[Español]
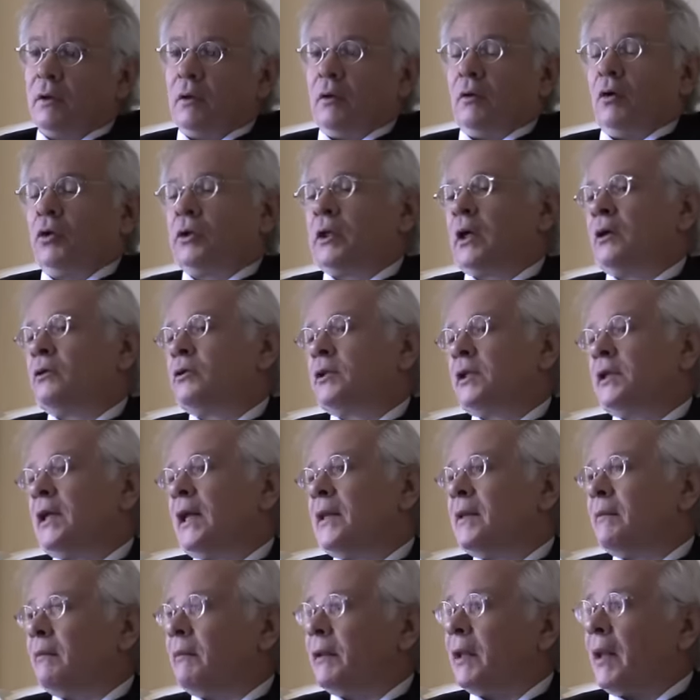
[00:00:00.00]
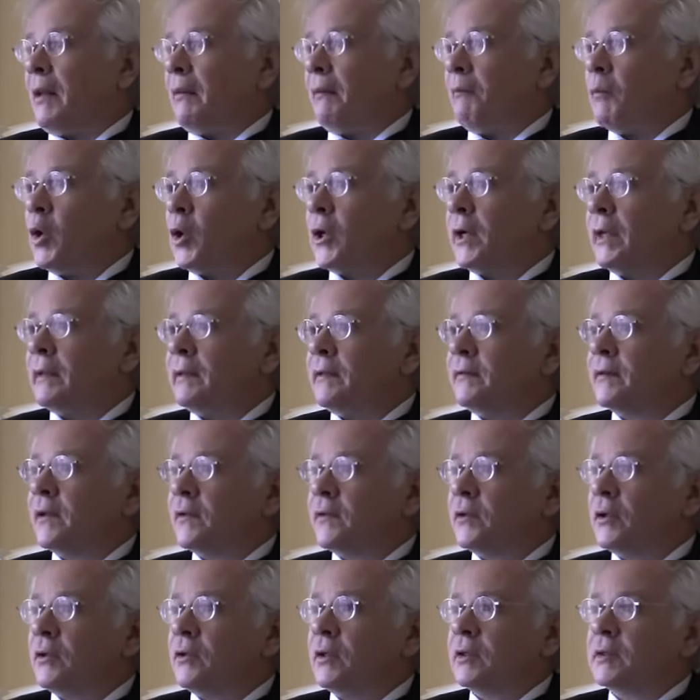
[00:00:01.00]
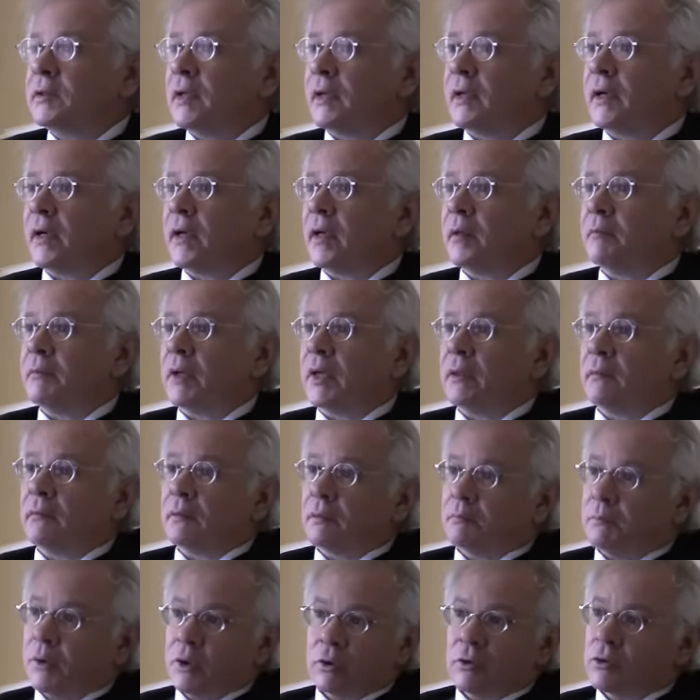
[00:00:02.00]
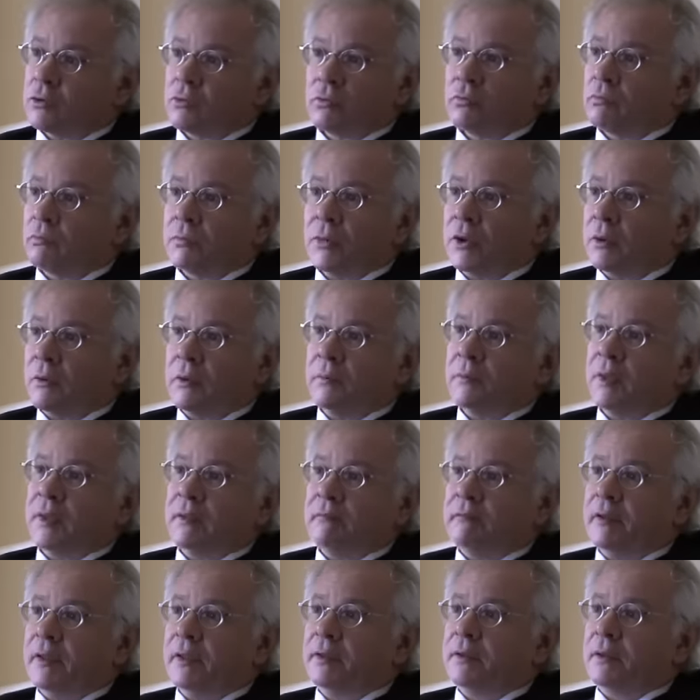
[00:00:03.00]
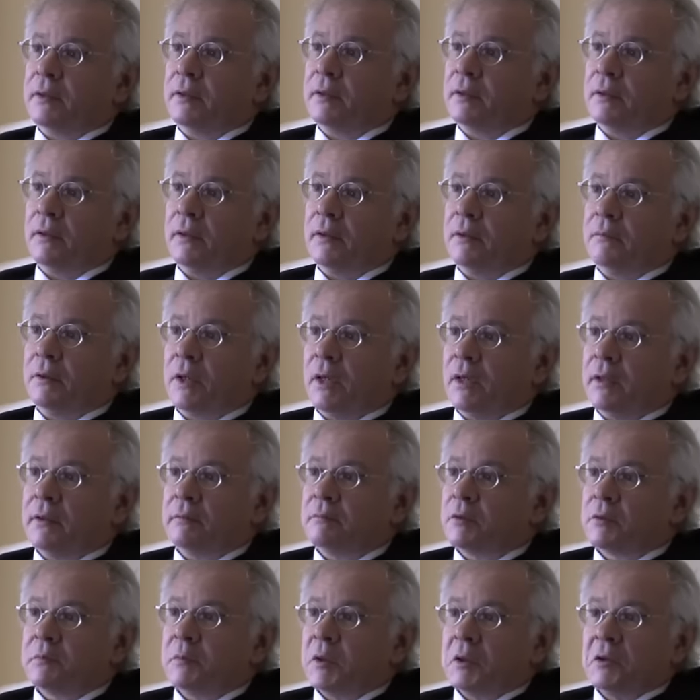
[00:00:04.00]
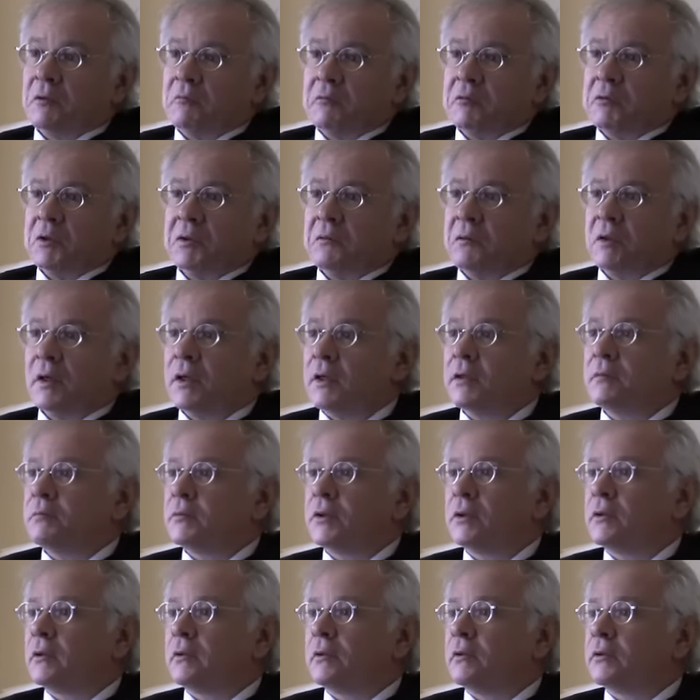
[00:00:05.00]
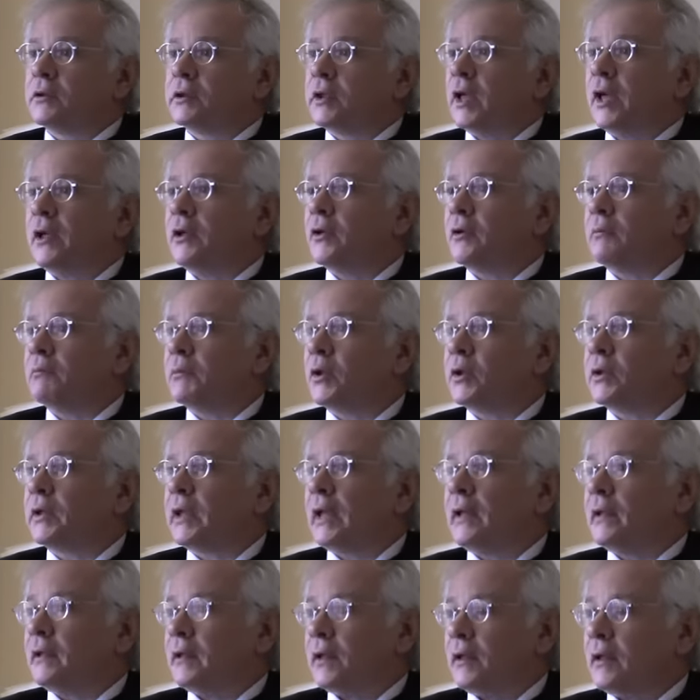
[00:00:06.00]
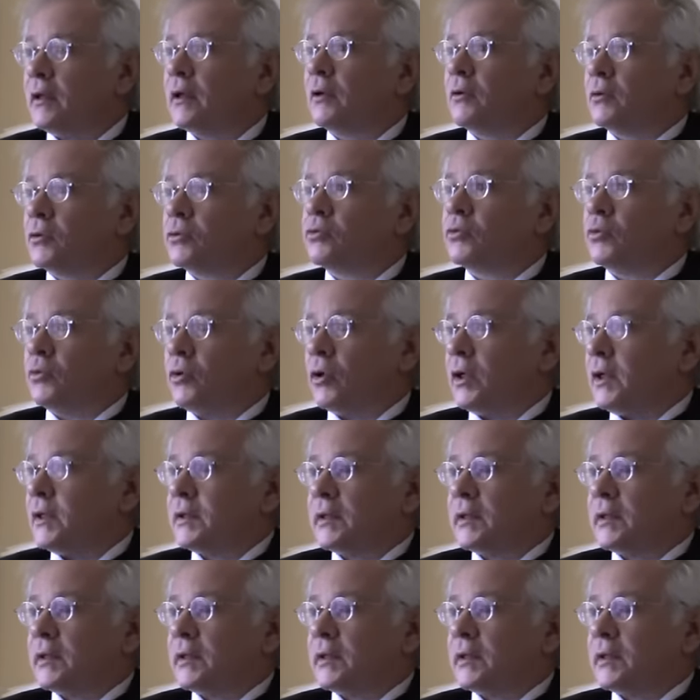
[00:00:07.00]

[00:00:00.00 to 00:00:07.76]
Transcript: Eh, otra cosa es la democratización de ese régimen, pero eso es un problema diferente. El liberalismo español fue un liberalismo serio, importante y que construyó